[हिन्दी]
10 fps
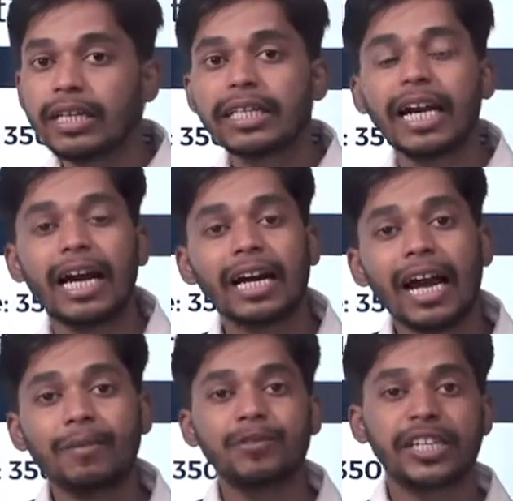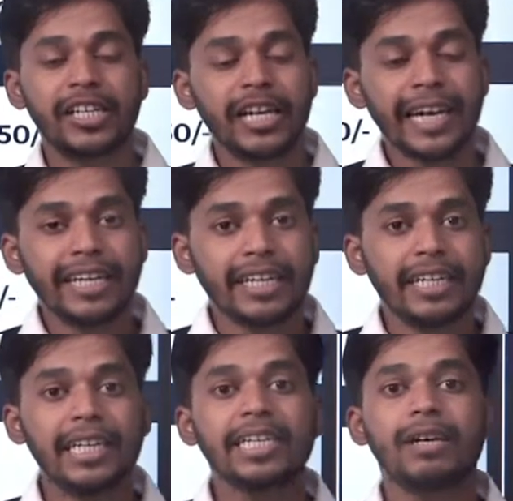कि अगर आप जनरल
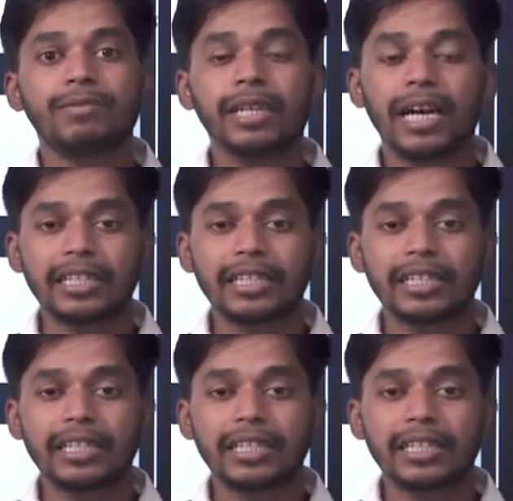कैटेगरी या फिर